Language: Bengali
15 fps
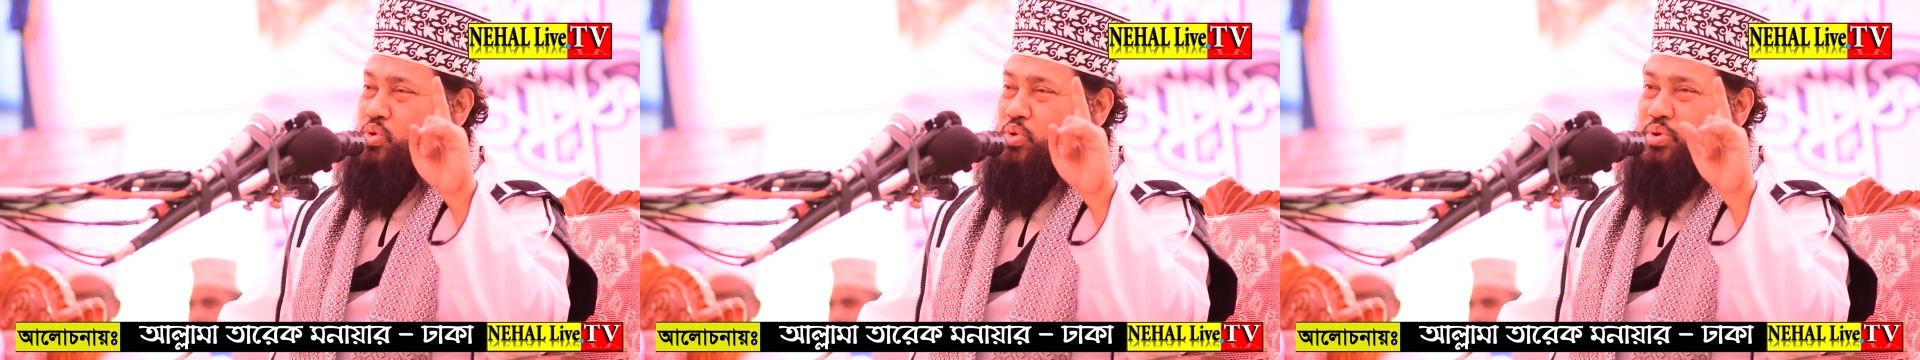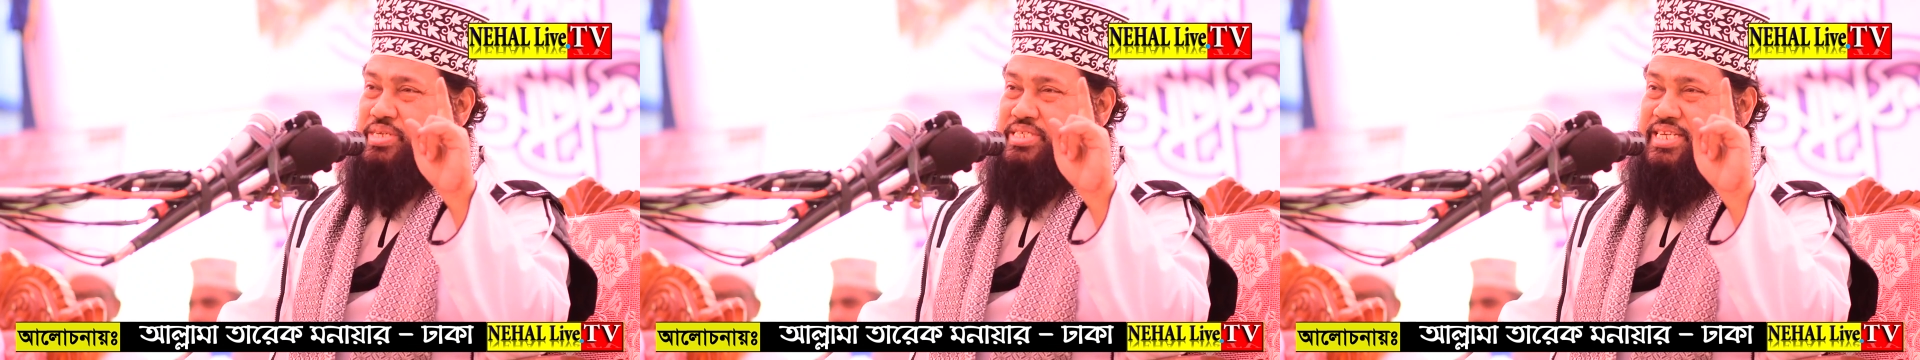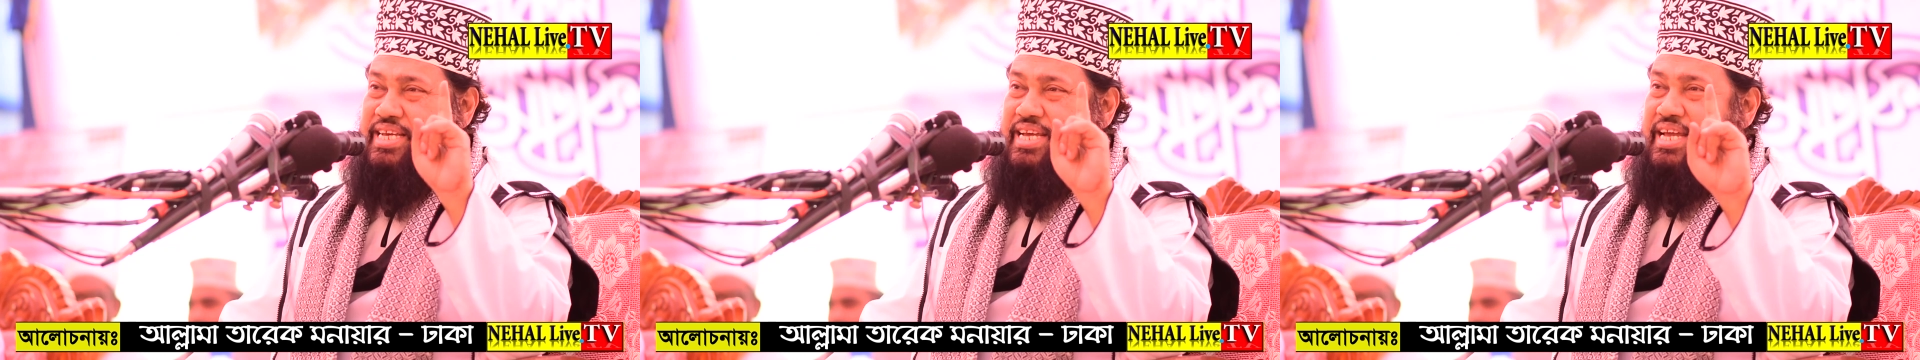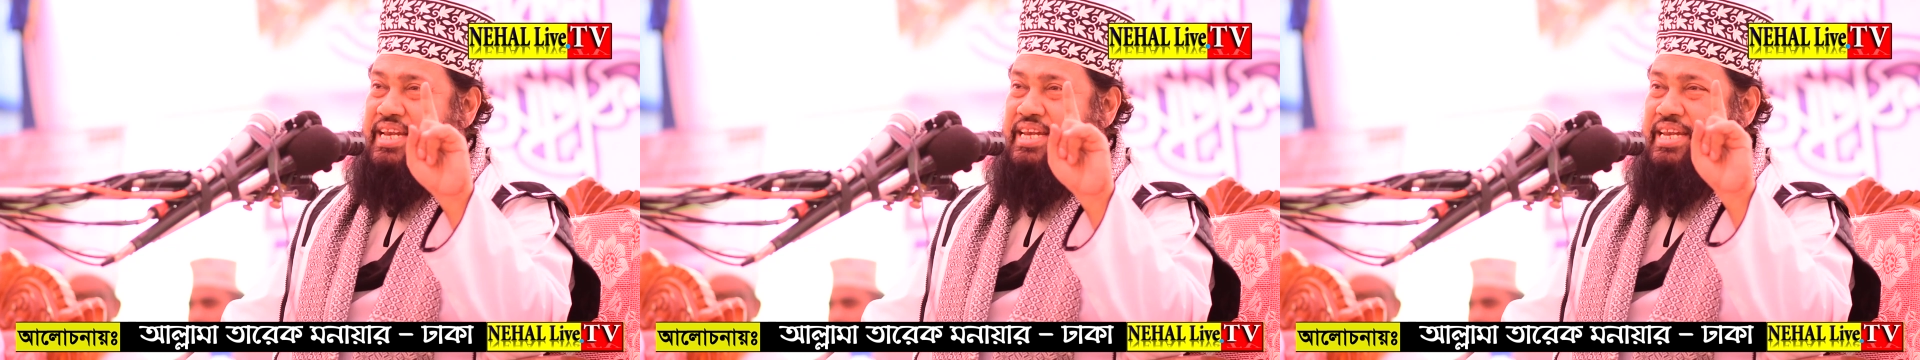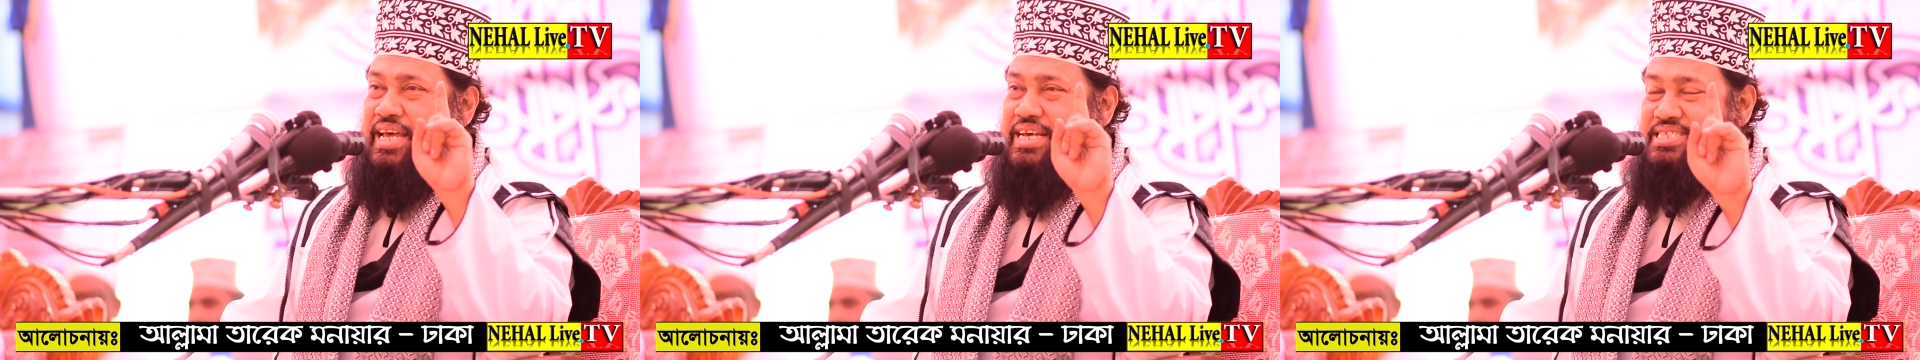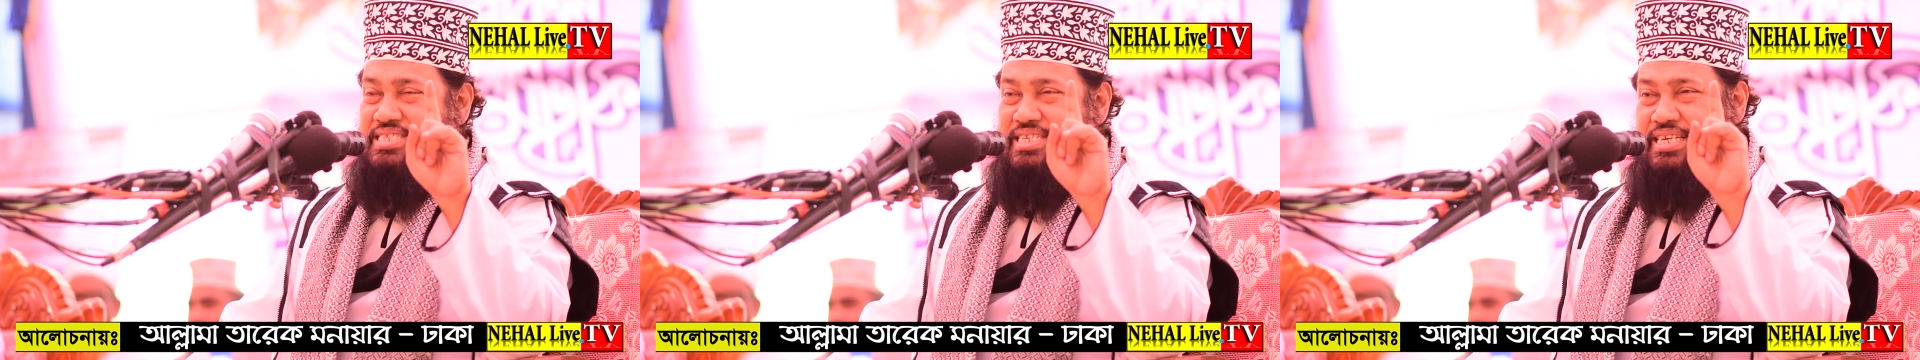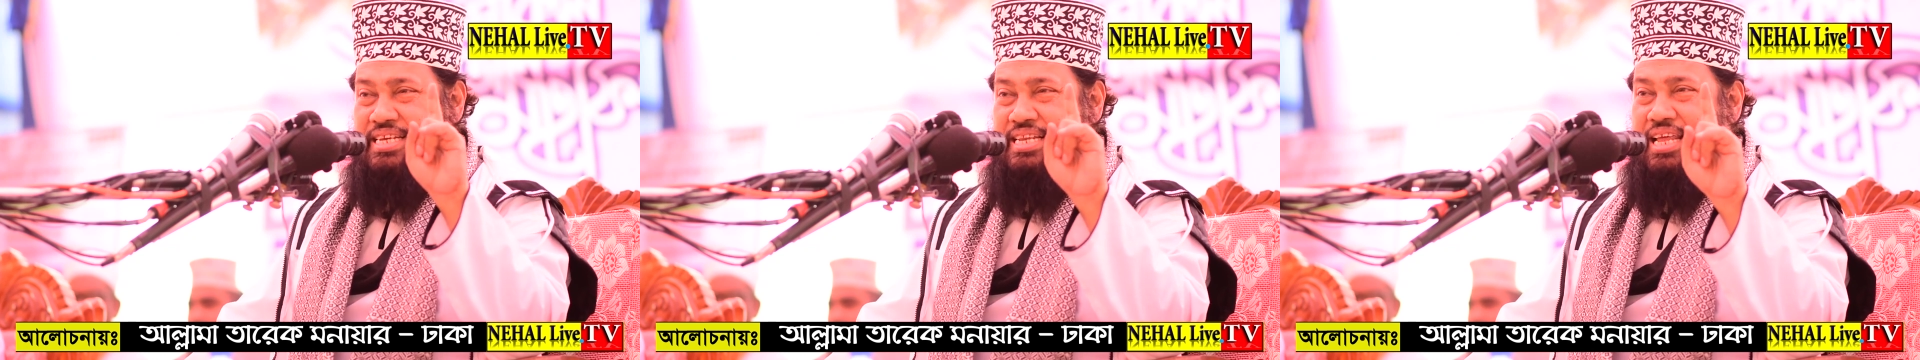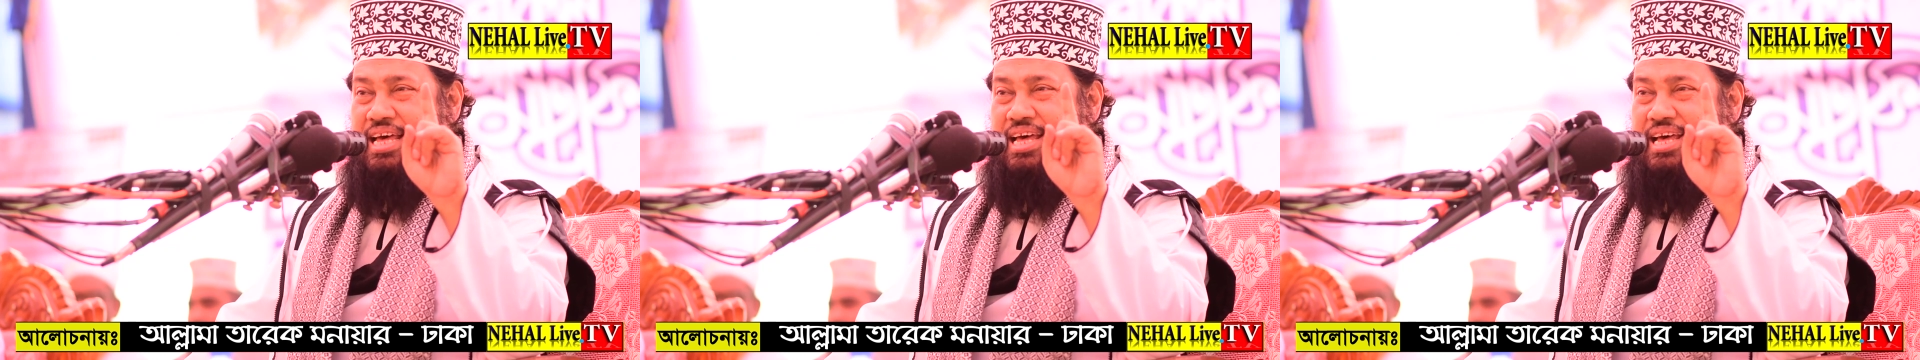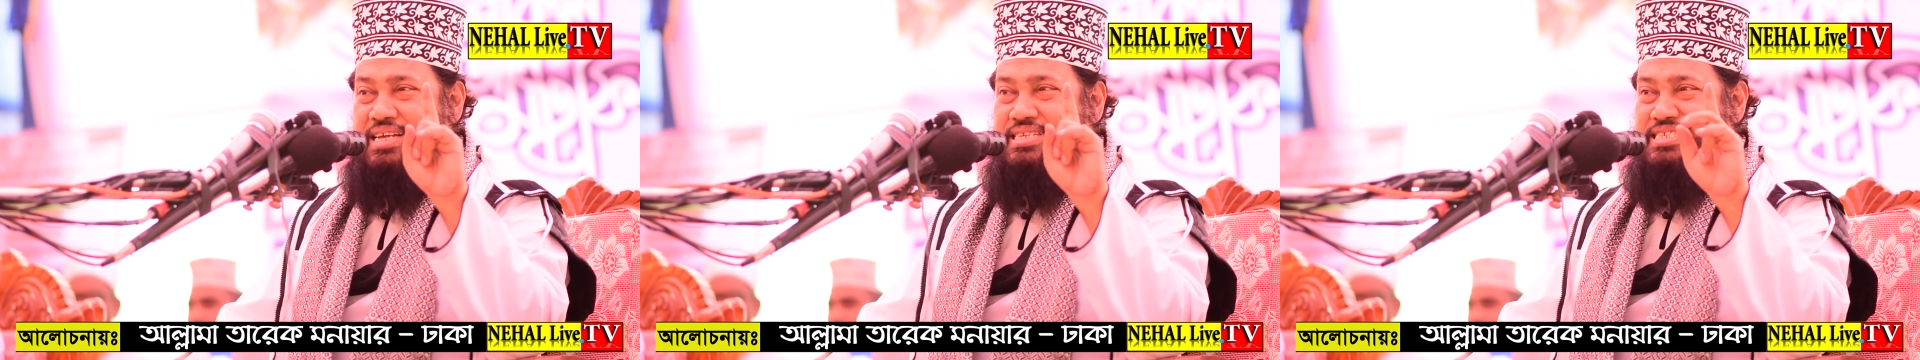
করেছি ইন্না সিনা